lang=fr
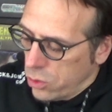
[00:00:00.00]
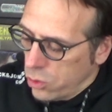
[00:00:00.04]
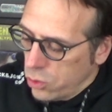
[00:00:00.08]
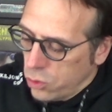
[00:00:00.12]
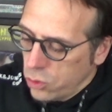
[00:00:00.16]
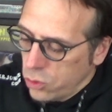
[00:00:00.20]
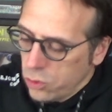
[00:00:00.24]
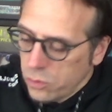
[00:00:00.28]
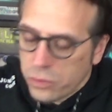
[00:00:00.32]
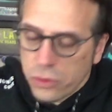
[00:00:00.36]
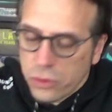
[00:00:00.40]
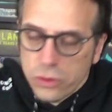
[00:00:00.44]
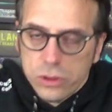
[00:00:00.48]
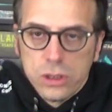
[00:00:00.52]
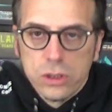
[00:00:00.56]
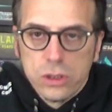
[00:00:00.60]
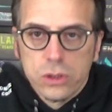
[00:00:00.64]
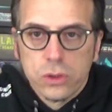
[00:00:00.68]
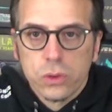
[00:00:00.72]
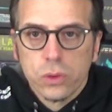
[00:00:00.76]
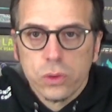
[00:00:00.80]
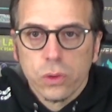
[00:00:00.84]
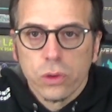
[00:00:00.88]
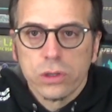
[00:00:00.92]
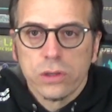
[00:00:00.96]
une
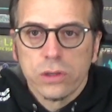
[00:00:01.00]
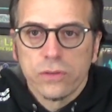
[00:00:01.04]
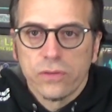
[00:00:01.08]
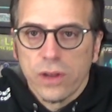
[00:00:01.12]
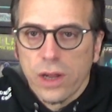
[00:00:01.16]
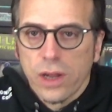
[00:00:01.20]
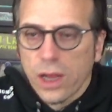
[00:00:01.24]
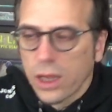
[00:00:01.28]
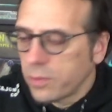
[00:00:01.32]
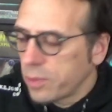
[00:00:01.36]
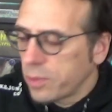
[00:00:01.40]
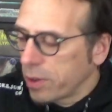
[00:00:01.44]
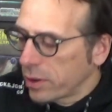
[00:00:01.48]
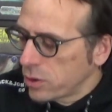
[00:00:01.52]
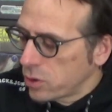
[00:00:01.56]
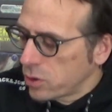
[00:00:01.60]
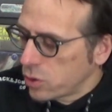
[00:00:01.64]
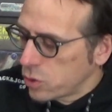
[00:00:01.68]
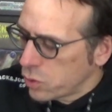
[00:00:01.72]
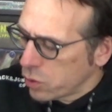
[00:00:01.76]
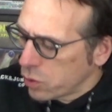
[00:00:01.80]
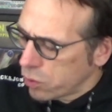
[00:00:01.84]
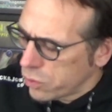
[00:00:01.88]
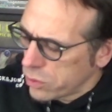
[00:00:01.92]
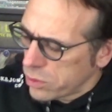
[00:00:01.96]
petite tour qui fait la
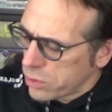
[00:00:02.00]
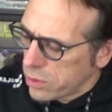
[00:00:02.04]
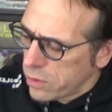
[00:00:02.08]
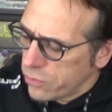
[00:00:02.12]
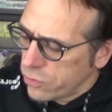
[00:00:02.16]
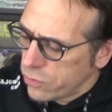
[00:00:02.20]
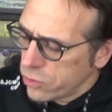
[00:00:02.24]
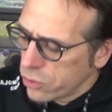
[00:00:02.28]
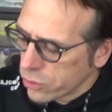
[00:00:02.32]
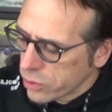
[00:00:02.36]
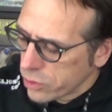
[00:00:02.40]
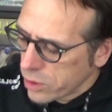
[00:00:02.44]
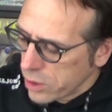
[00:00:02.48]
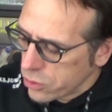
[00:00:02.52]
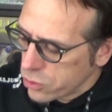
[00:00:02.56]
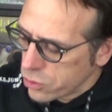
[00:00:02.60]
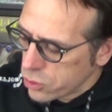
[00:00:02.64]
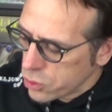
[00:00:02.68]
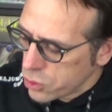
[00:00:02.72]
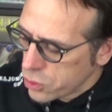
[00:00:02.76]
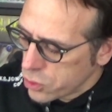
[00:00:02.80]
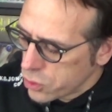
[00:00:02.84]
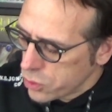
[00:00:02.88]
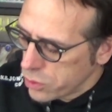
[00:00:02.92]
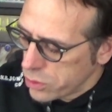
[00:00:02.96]
répartition. On l'a vu dans
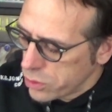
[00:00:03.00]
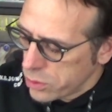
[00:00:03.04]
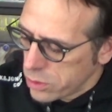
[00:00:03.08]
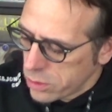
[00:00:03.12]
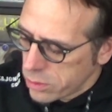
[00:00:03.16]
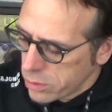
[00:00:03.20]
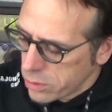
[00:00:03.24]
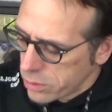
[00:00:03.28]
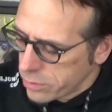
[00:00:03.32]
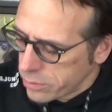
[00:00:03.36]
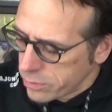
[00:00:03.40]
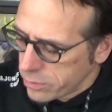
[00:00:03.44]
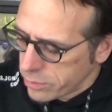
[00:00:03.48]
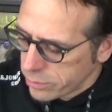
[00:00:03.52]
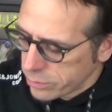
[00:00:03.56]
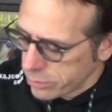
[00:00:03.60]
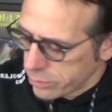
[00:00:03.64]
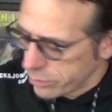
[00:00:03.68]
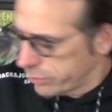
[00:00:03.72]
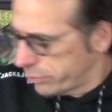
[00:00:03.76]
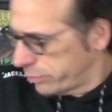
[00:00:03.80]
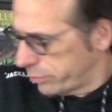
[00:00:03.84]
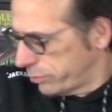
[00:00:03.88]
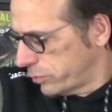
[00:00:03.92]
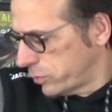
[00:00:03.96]
quelques jeux. Euh, je
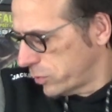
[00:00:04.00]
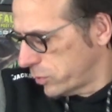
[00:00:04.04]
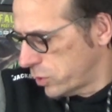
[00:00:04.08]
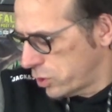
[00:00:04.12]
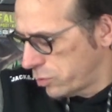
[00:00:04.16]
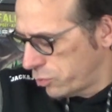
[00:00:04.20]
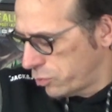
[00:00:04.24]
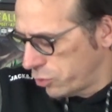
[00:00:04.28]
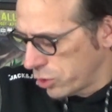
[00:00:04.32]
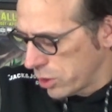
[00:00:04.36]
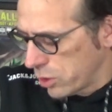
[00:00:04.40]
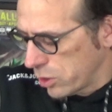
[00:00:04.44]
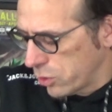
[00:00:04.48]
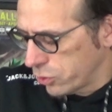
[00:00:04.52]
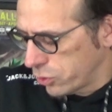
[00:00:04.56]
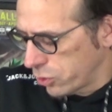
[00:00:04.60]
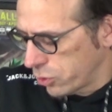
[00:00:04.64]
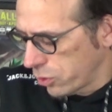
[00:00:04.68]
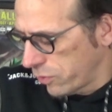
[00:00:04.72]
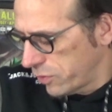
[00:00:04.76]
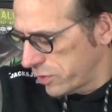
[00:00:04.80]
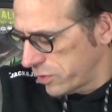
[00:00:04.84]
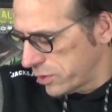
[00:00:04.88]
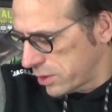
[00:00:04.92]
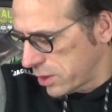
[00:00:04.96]
ne sais plus quelle
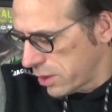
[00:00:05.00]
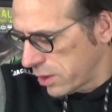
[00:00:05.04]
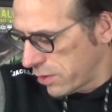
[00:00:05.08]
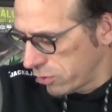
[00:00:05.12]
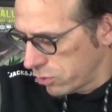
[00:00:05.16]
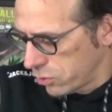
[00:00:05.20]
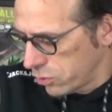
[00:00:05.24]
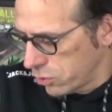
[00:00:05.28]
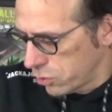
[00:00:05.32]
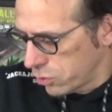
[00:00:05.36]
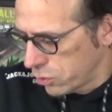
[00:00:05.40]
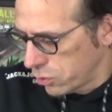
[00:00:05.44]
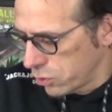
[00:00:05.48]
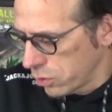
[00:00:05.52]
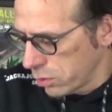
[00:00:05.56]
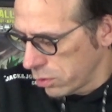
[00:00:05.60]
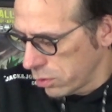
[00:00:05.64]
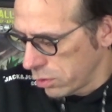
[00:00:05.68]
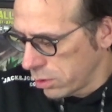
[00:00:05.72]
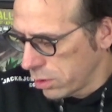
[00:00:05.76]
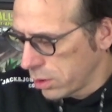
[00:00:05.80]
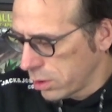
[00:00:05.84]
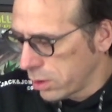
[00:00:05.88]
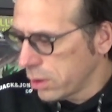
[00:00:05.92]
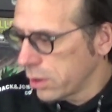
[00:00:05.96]
auteur fait ça avec une tour.
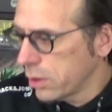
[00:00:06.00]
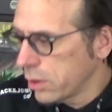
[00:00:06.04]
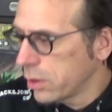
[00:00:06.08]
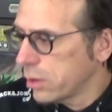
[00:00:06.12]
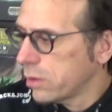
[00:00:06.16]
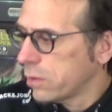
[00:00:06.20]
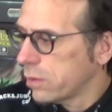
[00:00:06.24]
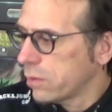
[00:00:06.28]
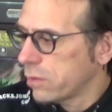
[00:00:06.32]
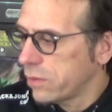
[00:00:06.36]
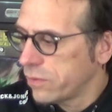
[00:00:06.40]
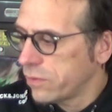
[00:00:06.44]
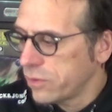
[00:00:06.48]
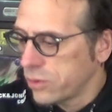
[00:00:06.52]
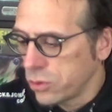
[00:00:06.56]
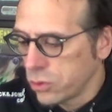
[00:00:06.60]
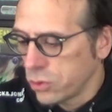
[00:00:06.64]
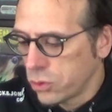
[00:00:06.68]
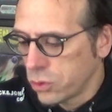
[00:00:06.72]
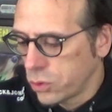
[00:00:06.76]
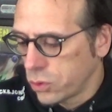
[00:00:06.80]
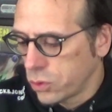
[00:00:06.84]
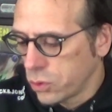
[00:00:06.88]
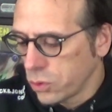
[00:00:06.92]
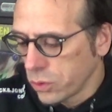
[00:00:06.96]
On une
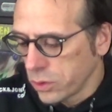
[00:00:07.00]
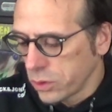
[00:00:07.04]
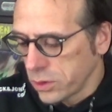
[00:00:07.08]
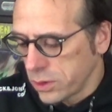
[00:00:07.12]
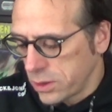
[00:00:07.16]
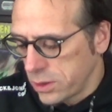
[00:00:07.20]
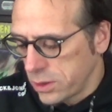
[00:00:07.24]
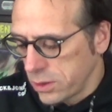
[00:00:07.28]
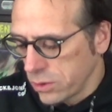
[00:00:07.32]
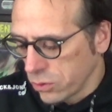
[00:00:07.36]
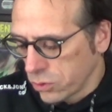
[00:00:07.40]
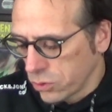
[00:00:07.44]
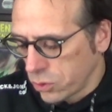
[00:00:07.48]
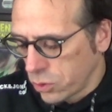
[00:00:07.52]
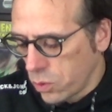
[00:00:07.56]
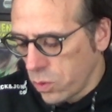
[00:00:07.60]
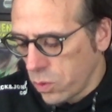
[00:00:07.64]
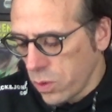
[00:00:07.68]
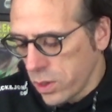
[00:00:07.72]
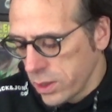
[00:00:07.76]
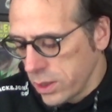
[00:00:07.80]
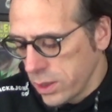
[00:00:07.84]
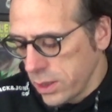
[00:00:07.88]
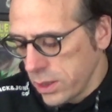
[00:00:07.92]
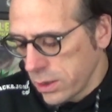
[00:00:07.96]
tour ici en
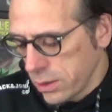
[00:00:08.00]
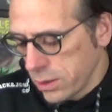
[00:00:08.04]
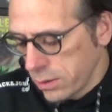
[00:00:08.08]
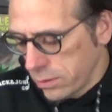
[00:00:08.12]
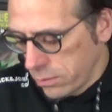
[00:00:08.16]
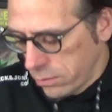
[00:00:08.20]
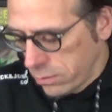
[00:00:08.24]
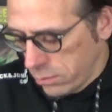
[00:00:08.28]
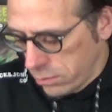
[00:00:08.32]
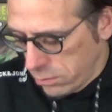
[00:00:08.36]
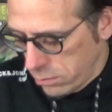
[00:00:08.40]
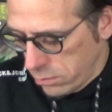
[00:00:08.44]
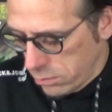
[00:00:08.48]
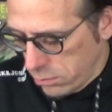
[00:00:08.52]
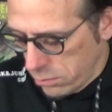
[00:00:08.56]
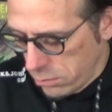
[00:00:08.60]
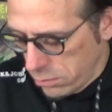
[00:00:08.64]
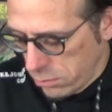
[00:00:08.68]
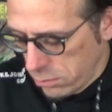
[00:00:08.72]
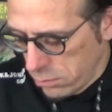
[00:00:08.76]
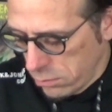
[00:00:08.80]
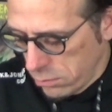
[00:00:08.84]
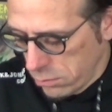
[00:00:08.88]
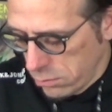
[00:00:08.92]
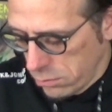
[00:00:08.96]
3D,
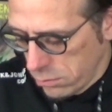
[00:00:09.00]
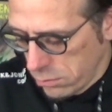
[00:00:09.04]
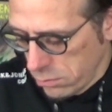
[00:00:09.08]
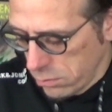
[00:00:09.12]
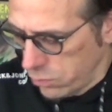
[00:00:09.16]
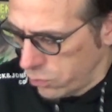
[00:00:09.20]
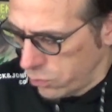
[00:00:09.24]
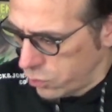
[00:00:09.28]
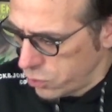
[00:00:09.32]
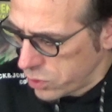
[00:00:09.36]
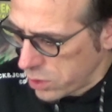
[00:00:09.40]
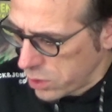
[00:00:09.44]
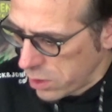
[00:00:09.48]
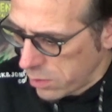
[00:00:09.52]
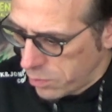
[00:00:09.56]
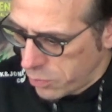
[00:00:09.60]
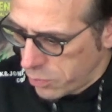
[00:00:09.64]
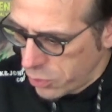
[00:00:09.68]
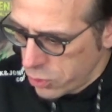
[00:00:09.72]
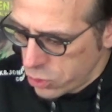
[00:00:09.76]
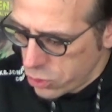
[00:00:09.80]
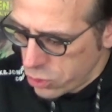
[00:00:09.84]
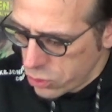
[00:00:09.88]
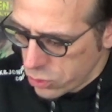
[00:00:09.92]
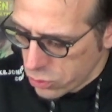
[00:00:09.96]
plus un
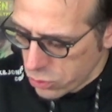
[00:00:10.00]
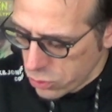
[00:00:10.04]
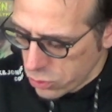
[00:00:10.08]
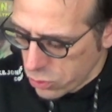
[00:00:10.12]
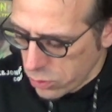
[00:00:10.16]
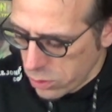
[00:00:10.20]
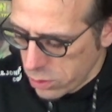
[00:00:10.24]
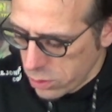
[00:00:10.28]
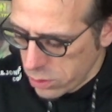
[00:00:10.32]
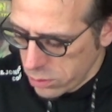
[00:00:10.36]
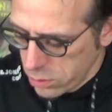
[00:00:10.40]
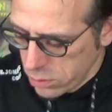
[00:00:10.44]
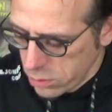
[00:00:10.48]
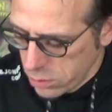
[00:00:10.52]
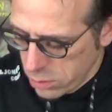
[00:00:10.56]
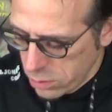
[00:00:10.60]
punch, je crois,